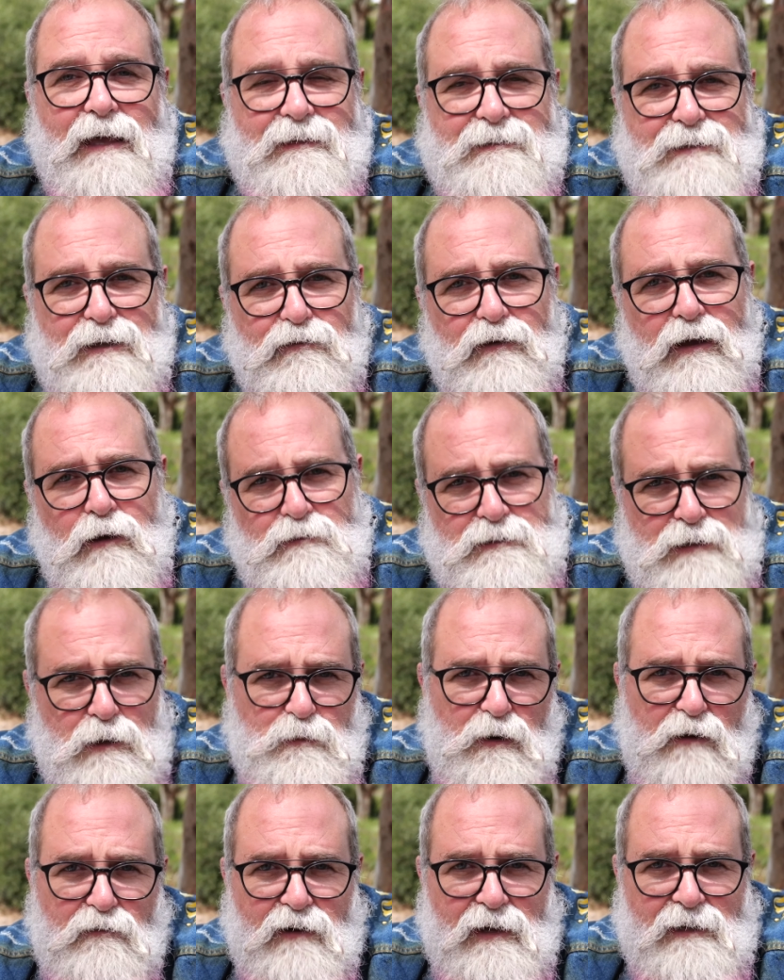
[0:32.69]
C'est vrai ou c'est
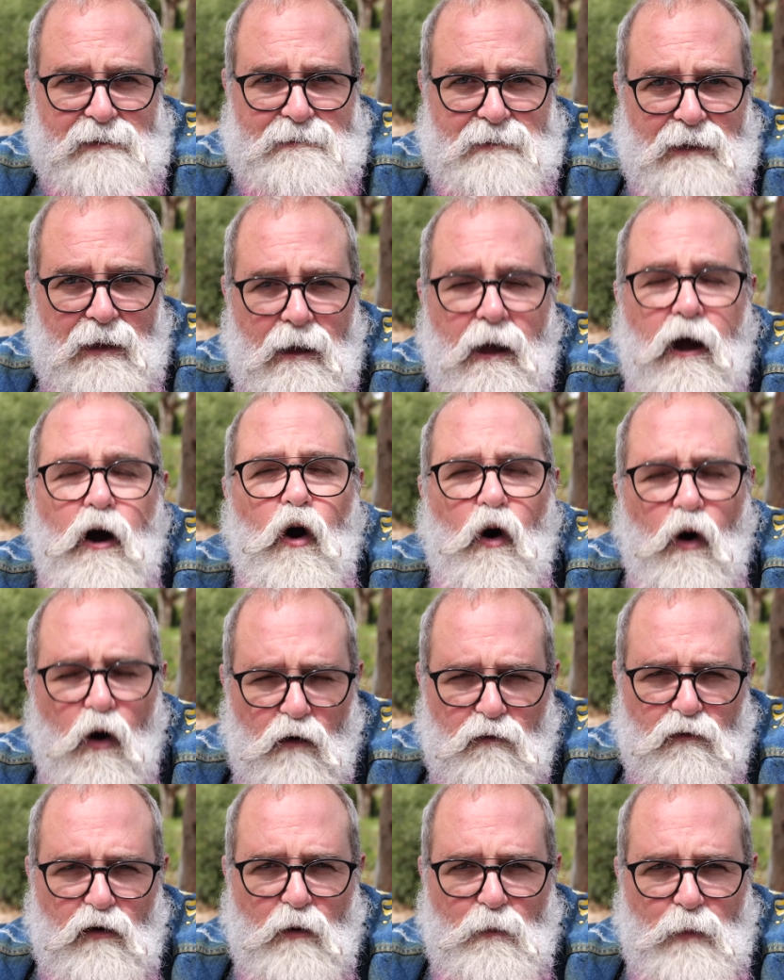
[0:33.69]
pas vrai ça
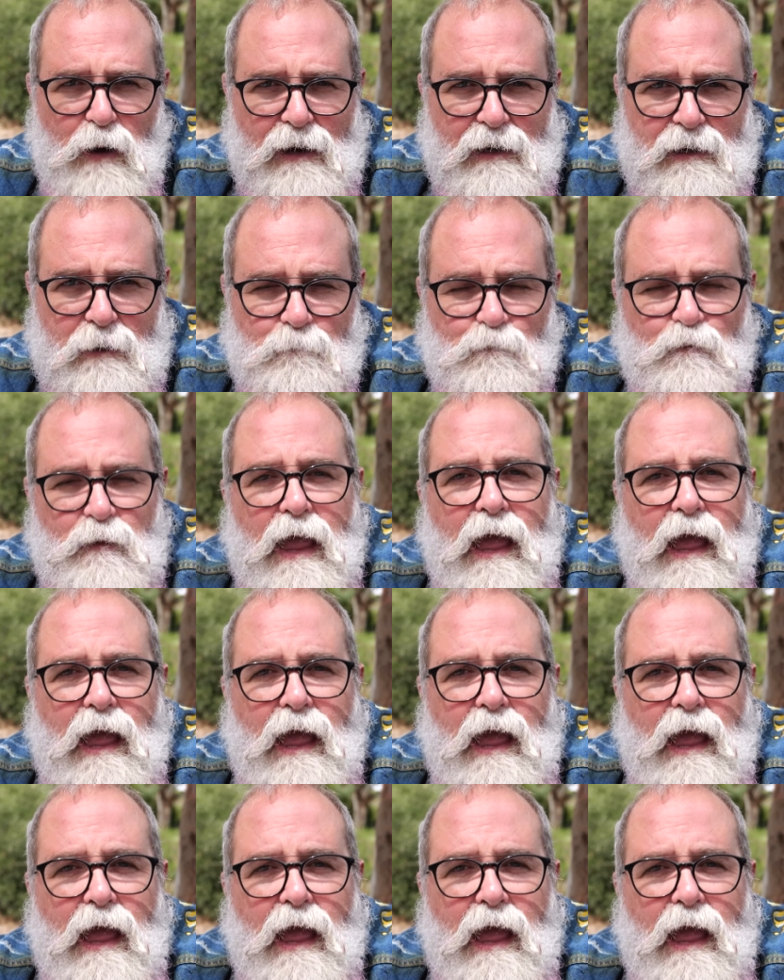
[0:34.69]
on va en parler.